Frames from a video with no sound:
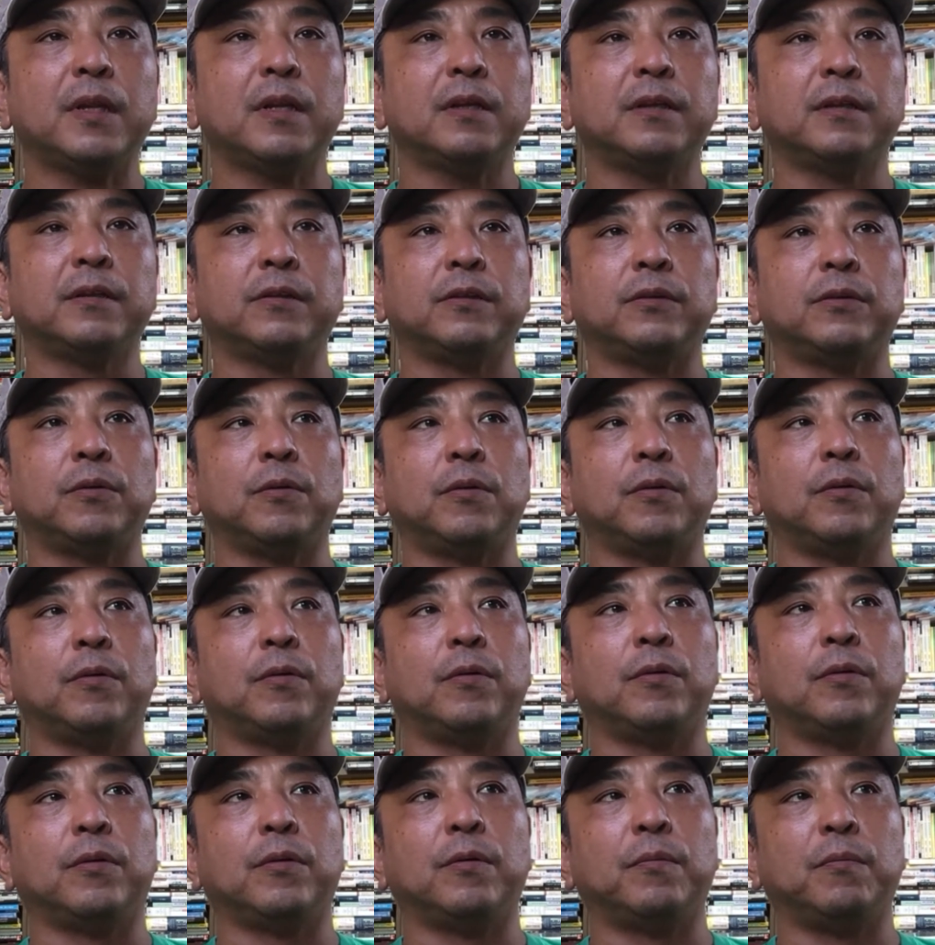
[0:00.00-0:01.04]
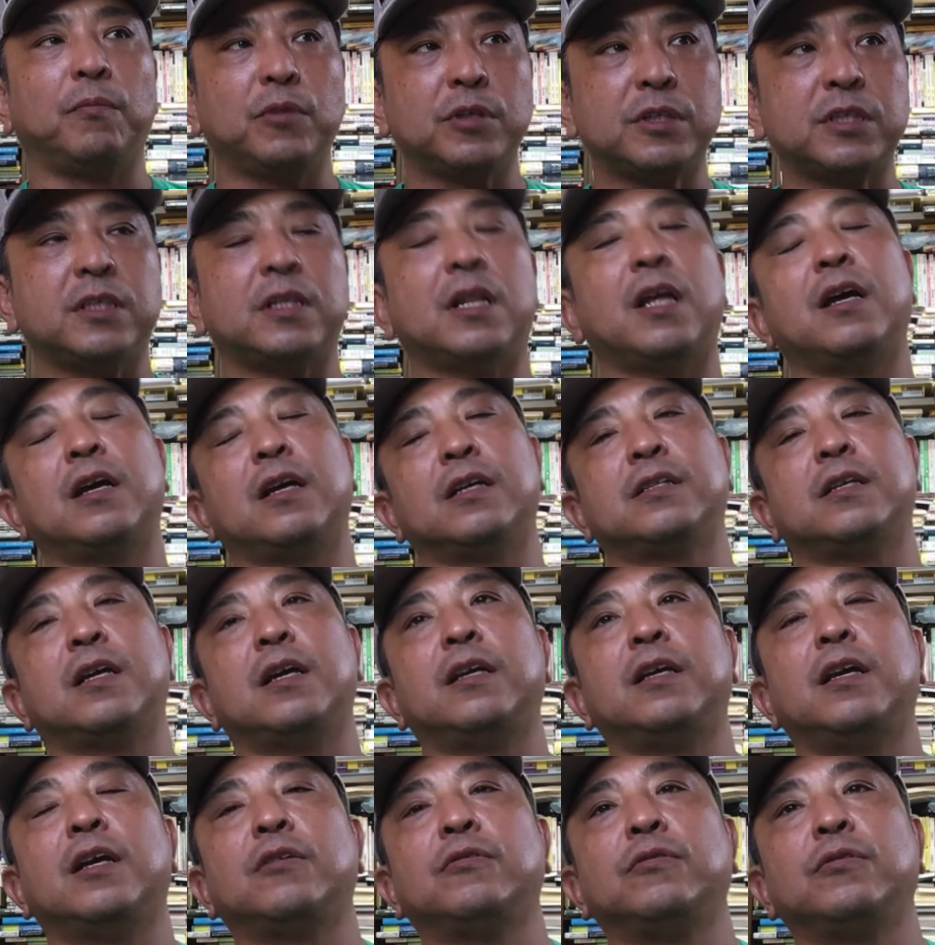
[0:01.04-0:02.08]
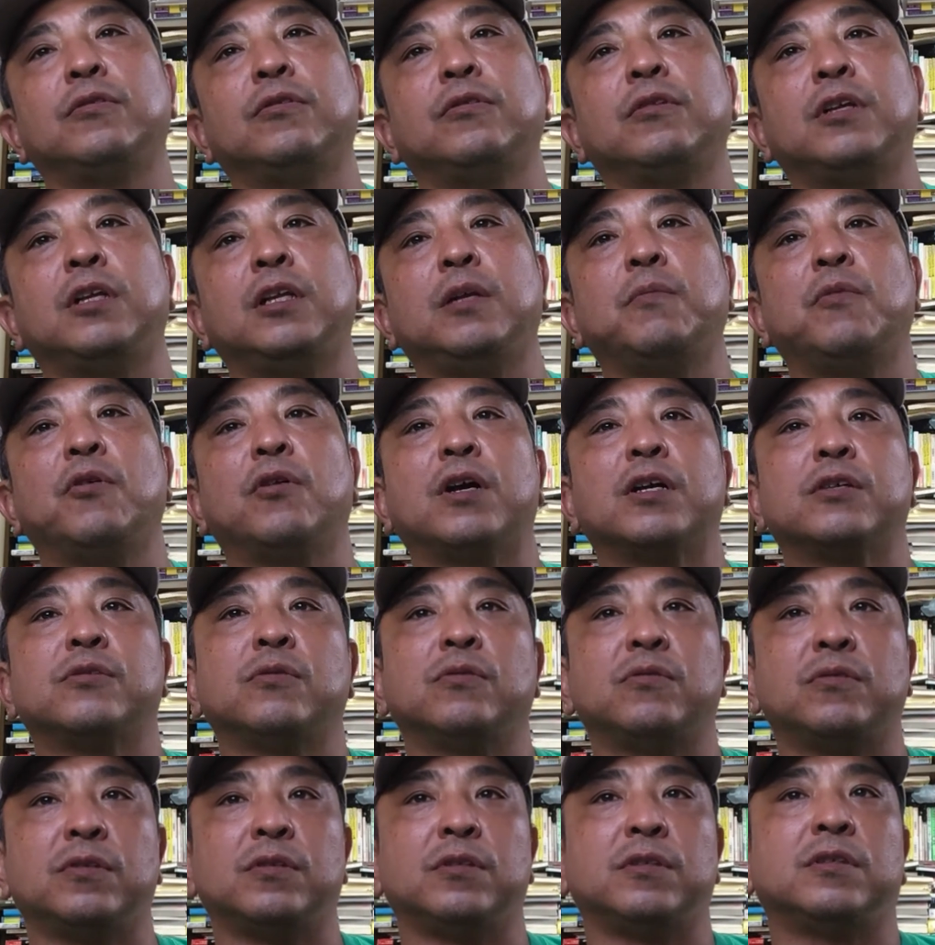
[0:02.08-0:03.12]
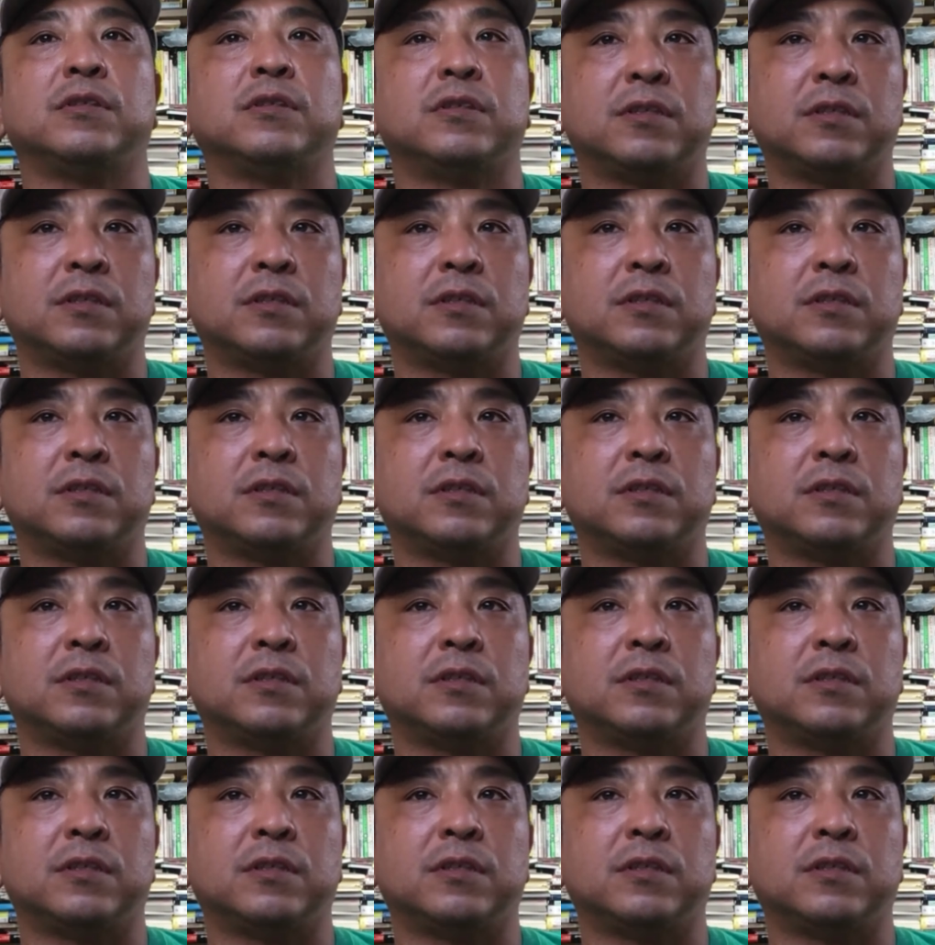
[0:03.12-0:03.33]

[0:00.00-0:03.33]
うんと、ともし何か最悪の時にも家族